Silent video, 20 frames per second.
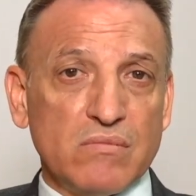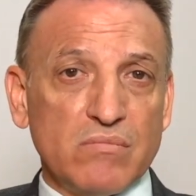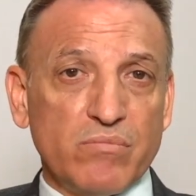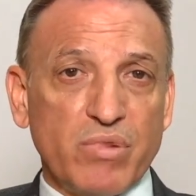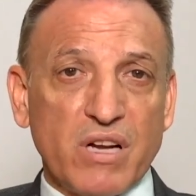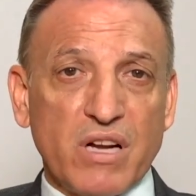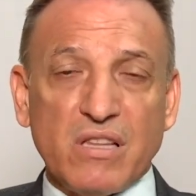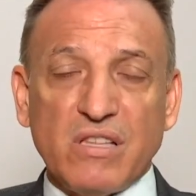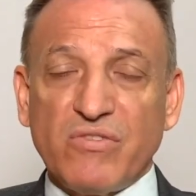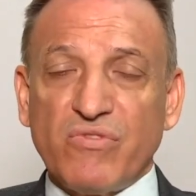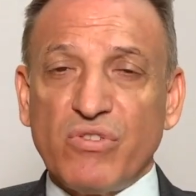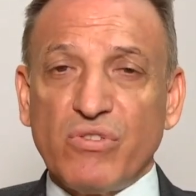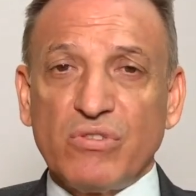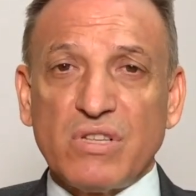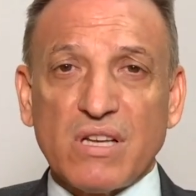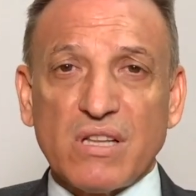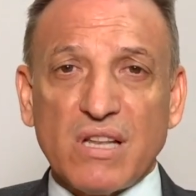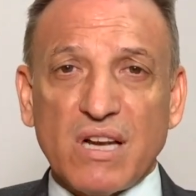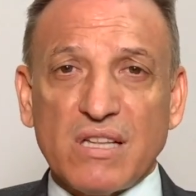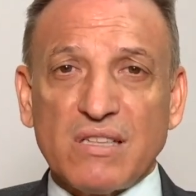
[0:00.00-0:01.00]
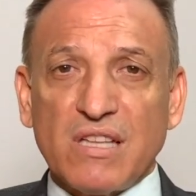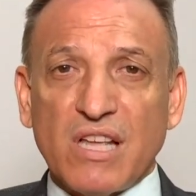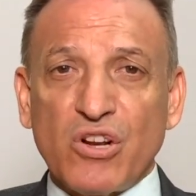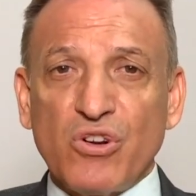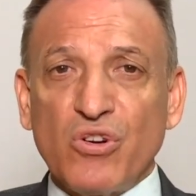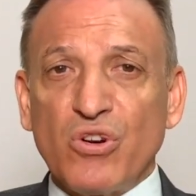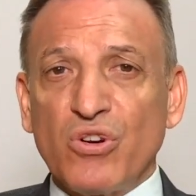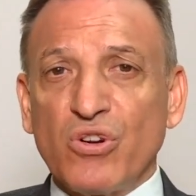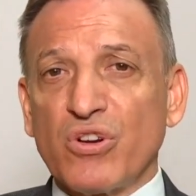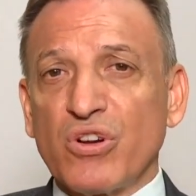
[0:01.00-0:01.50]
para disfrutar de la
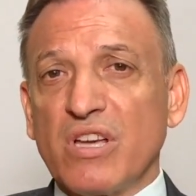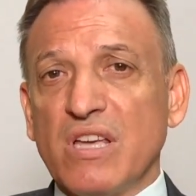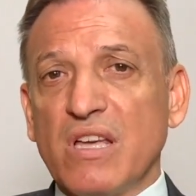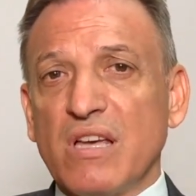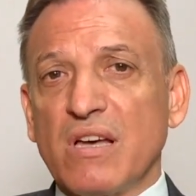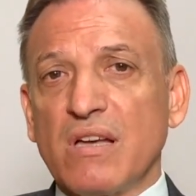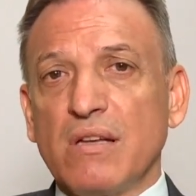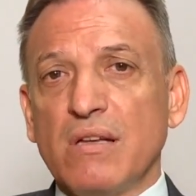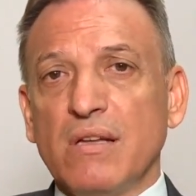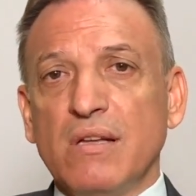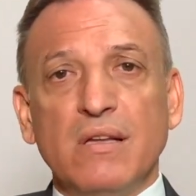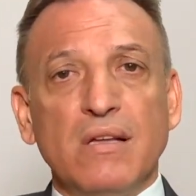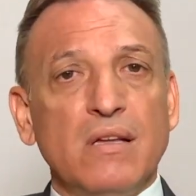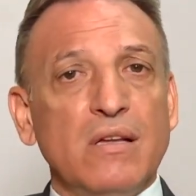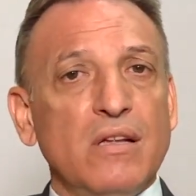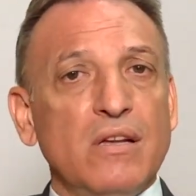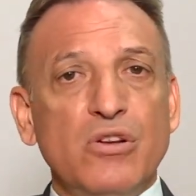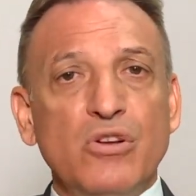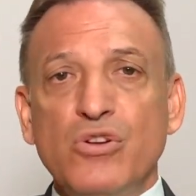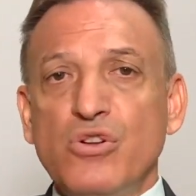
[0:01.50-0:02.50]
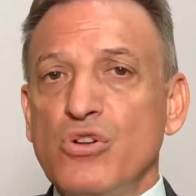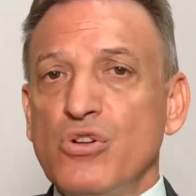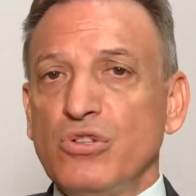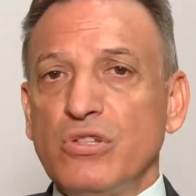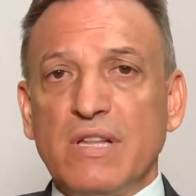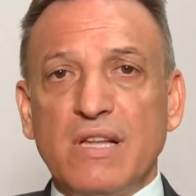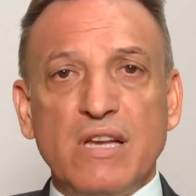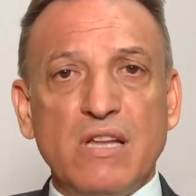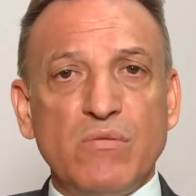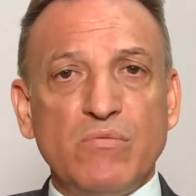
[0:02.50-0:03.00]
tecnología, no
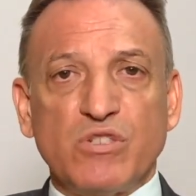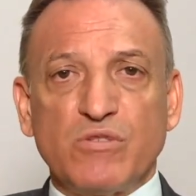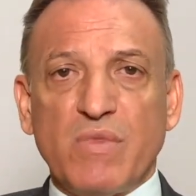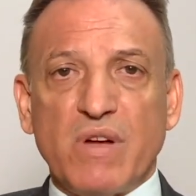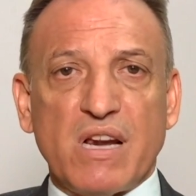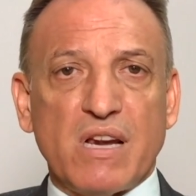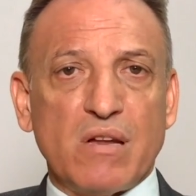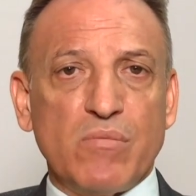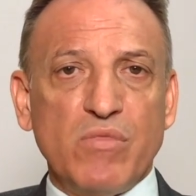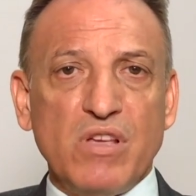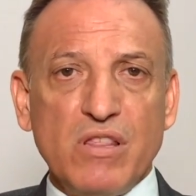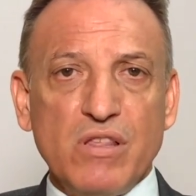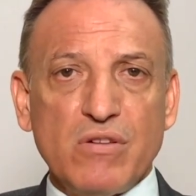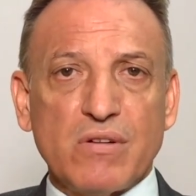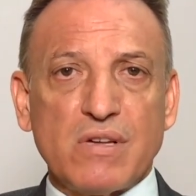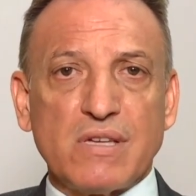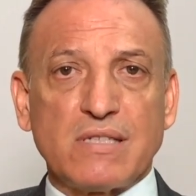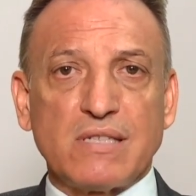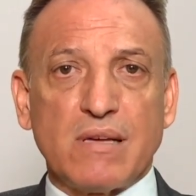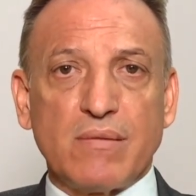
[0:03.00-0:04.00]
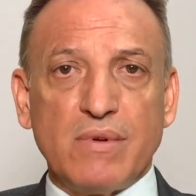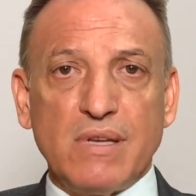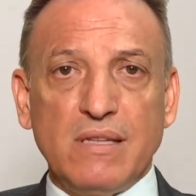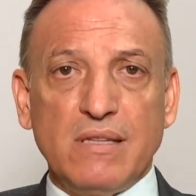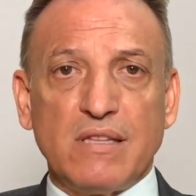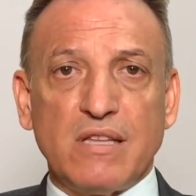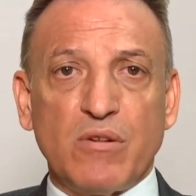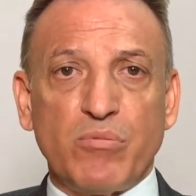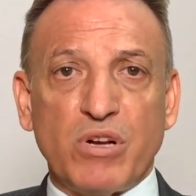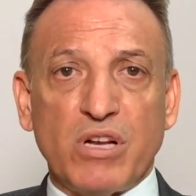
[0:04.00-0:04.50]
tenemos más remedio que saber
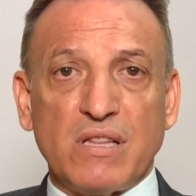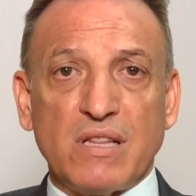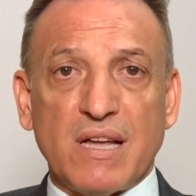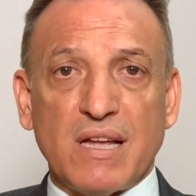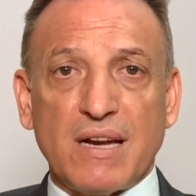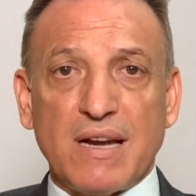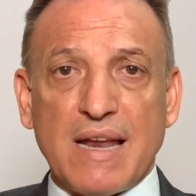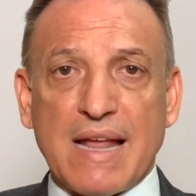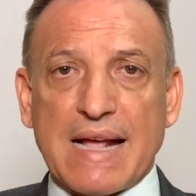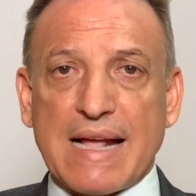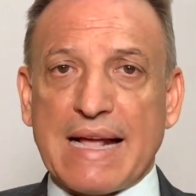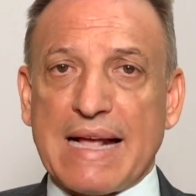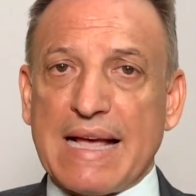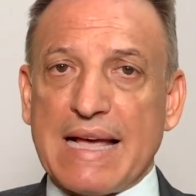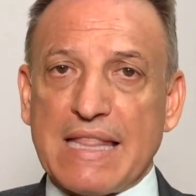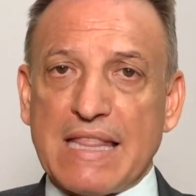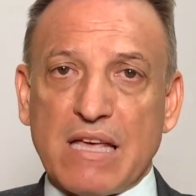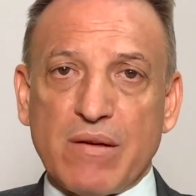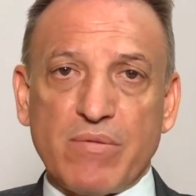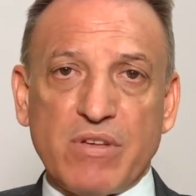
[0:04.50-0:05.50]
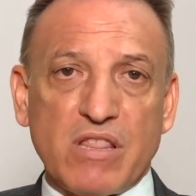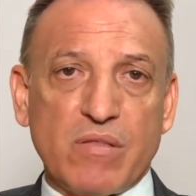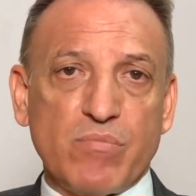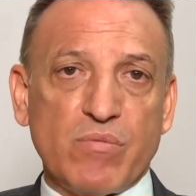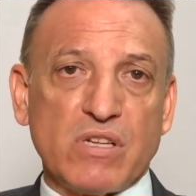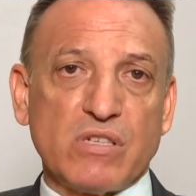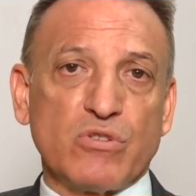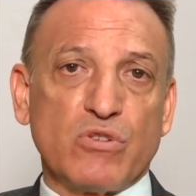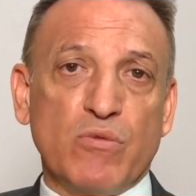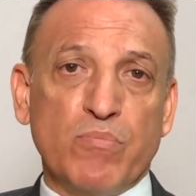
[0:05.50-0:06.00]
interpretar la cada vez
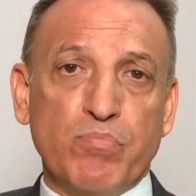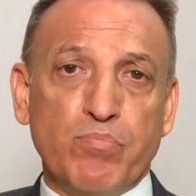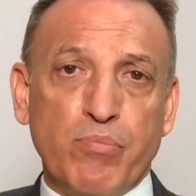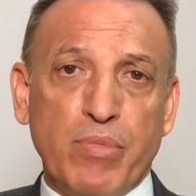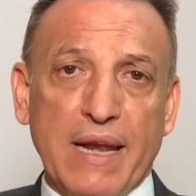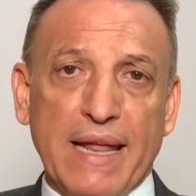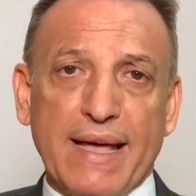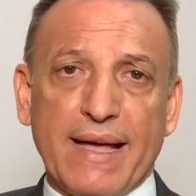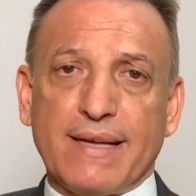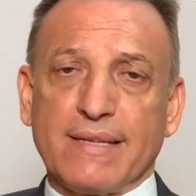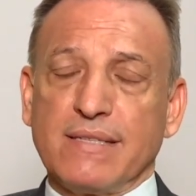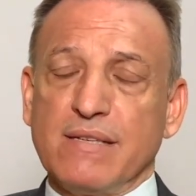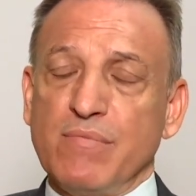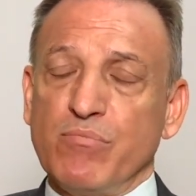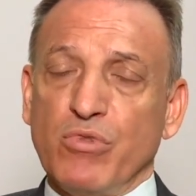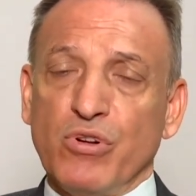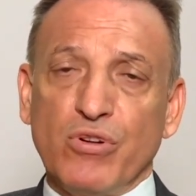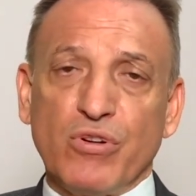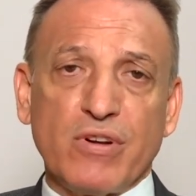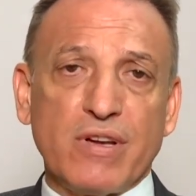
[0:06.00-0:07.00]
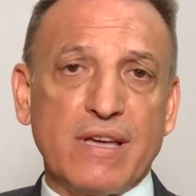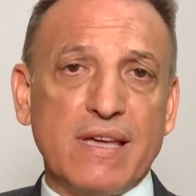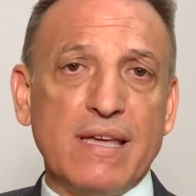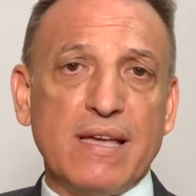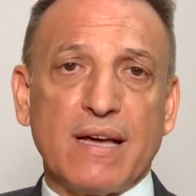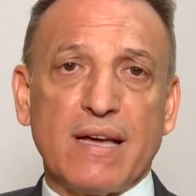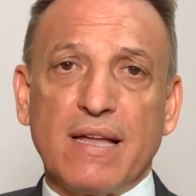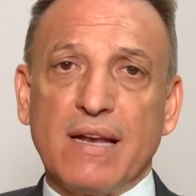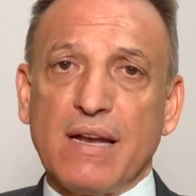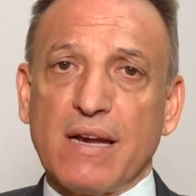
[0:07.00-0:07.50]
más compleja
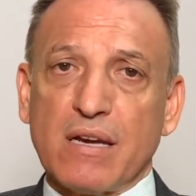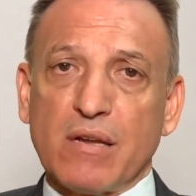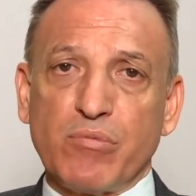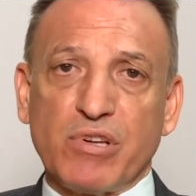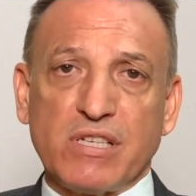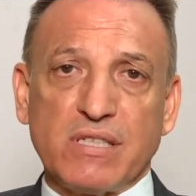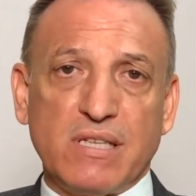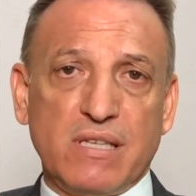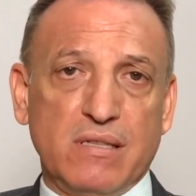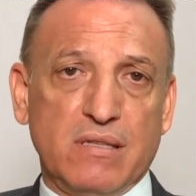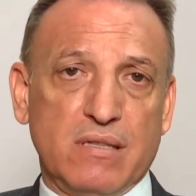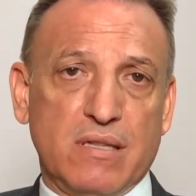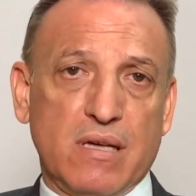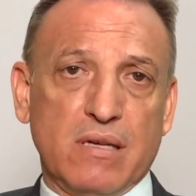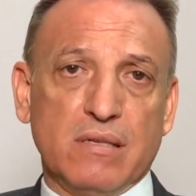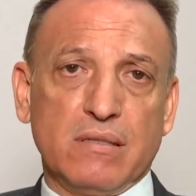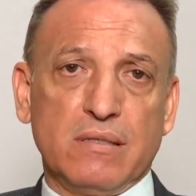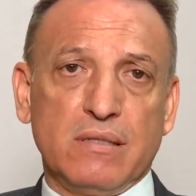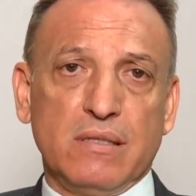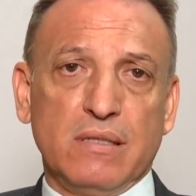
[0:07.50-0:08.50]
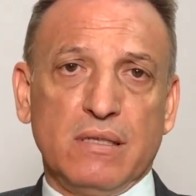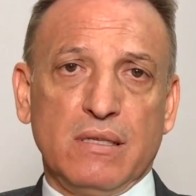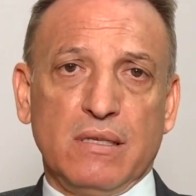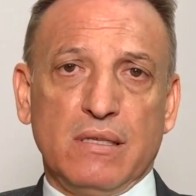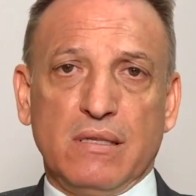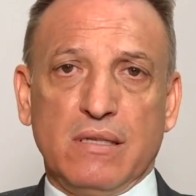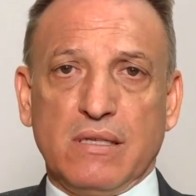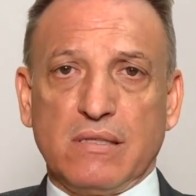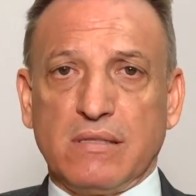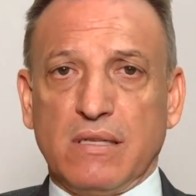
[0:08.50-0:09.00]
simbología que la representa,
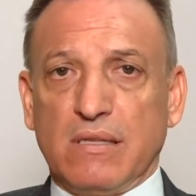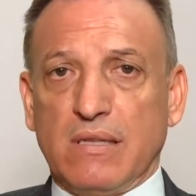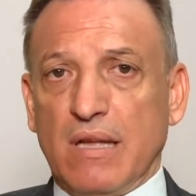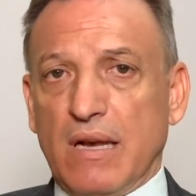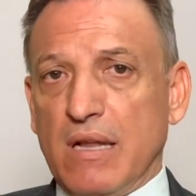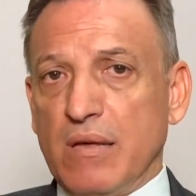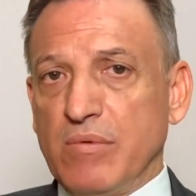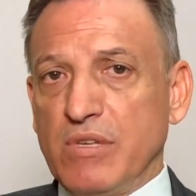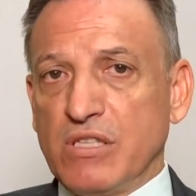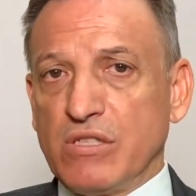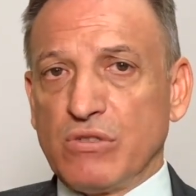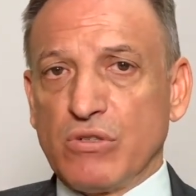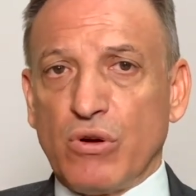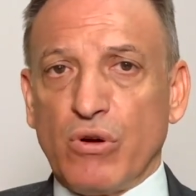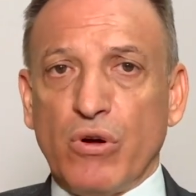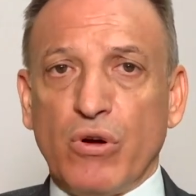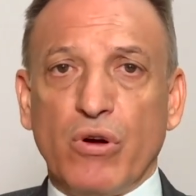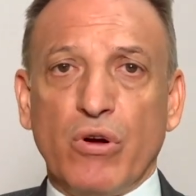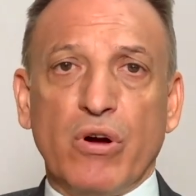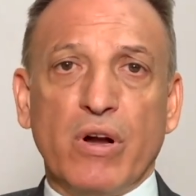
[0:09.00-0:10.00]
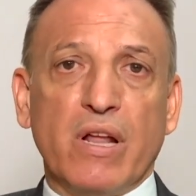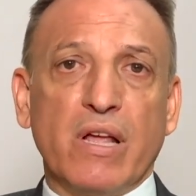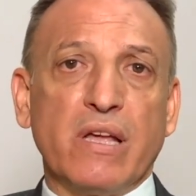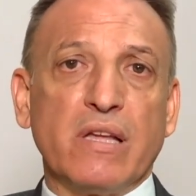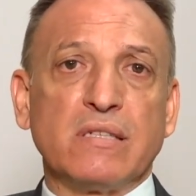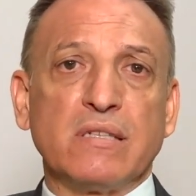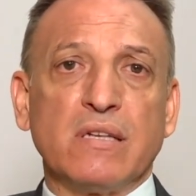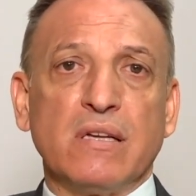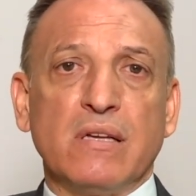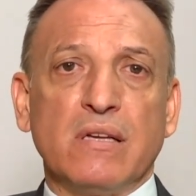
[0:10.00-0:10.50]
desde
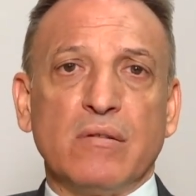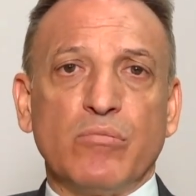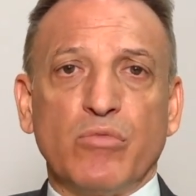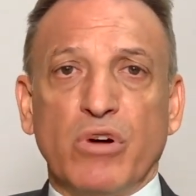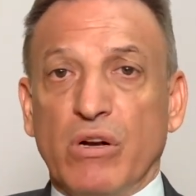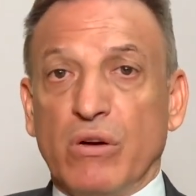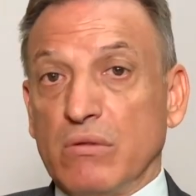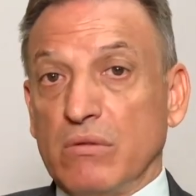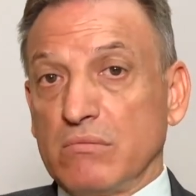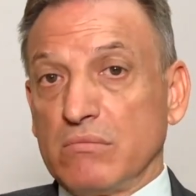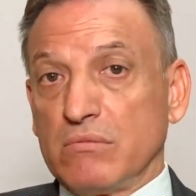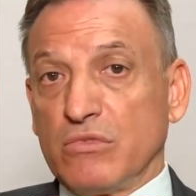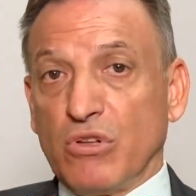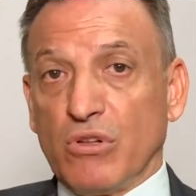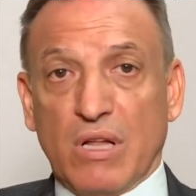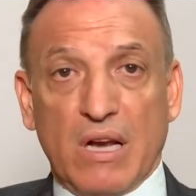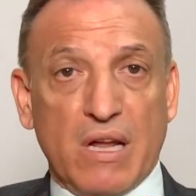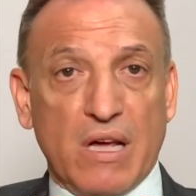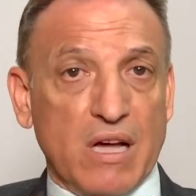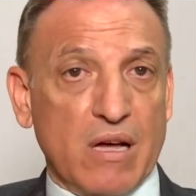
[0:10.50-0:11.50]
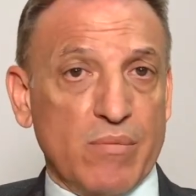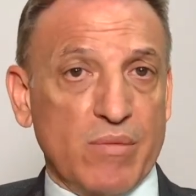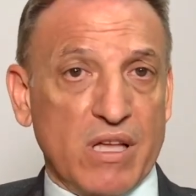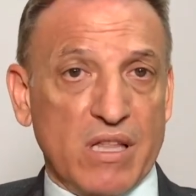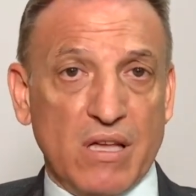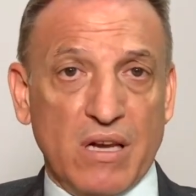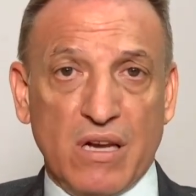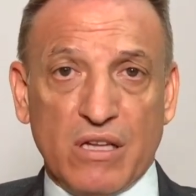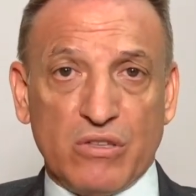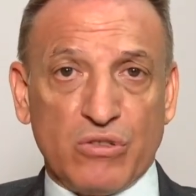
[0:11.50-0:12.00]
televisores, bueno, toda la gama
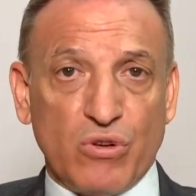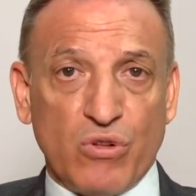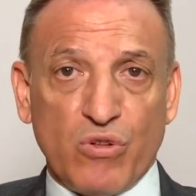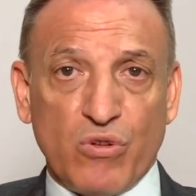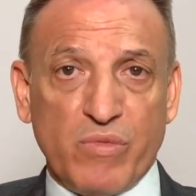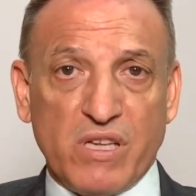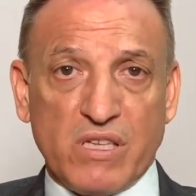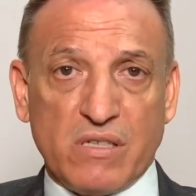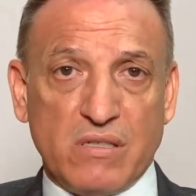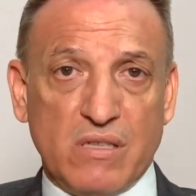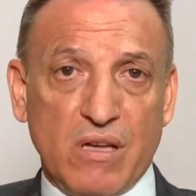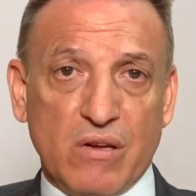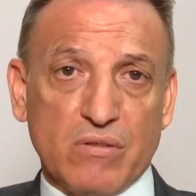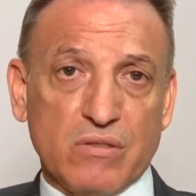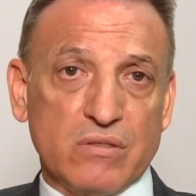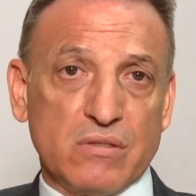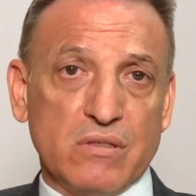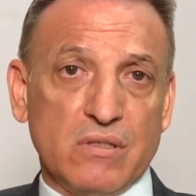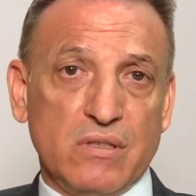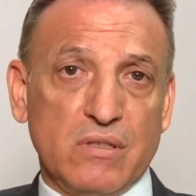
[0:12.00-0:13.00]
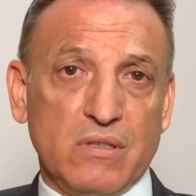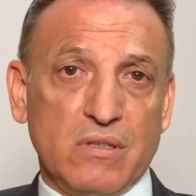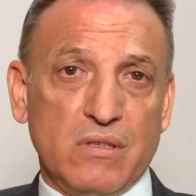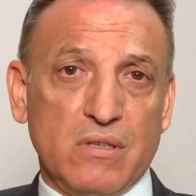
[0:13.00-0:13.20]
de electrodomésticos,